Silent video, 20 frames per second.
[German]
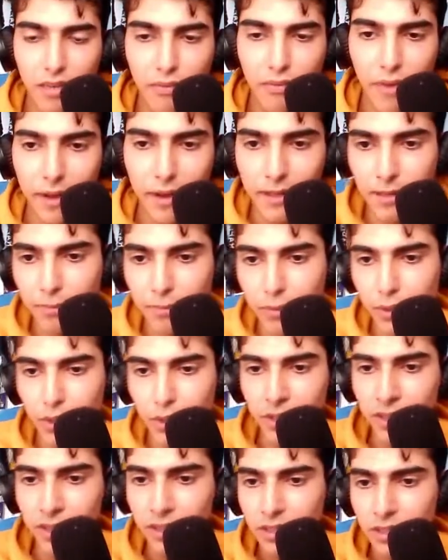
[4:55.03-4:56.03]
fertig
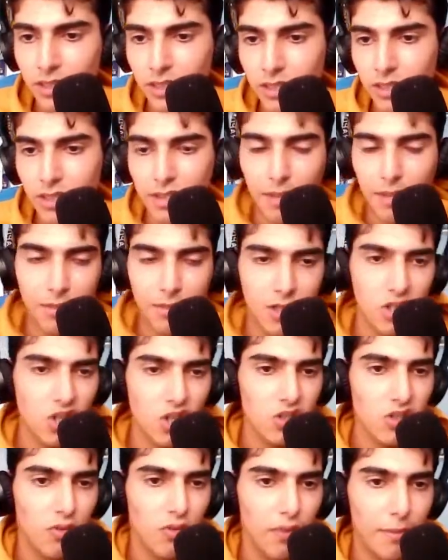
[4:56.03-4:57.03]
bin. Damit ich
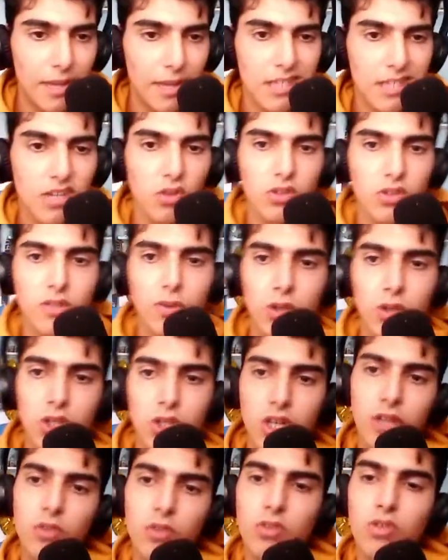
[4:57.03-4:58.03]
auch so
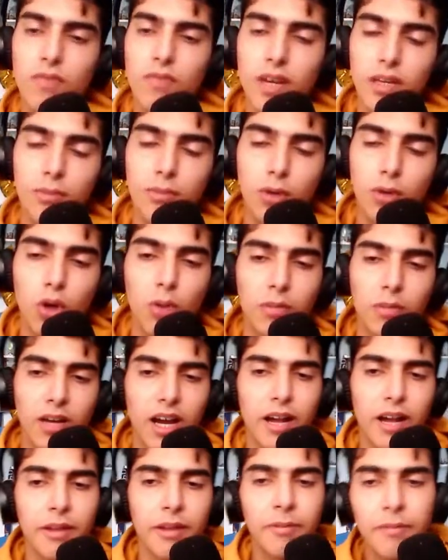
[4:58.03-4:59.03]
Verbesserungsvorschläge und so weiter bekommen
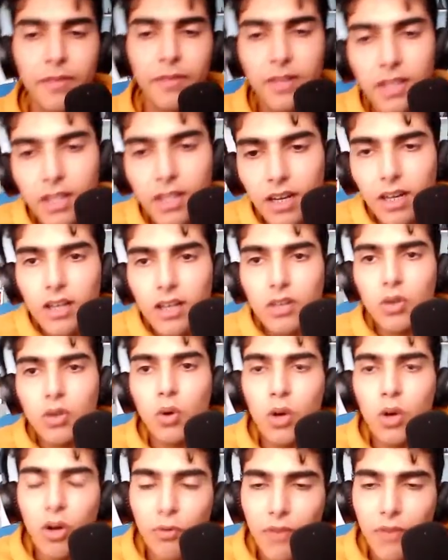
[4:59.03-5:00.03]
kann.
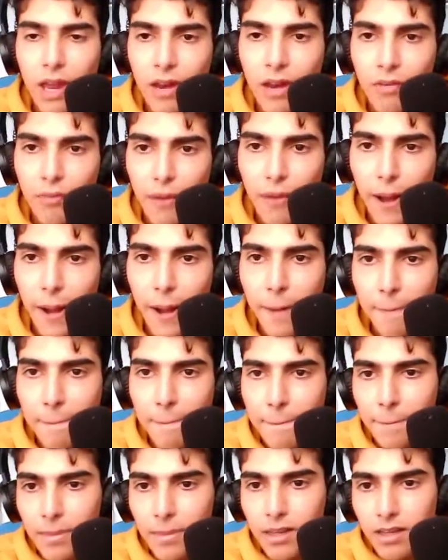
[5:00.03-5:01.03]
Nun, auf jeden Fall
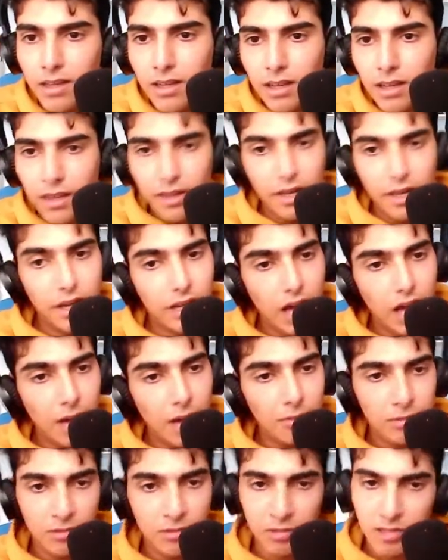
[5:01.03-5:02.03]
äh,
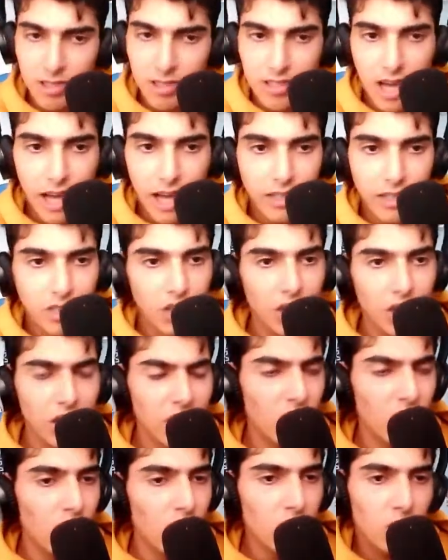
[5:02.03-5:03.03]
kam diese
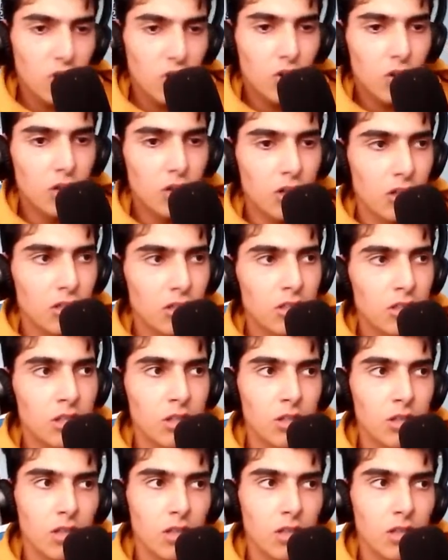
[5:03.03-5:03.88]
Ankündigung und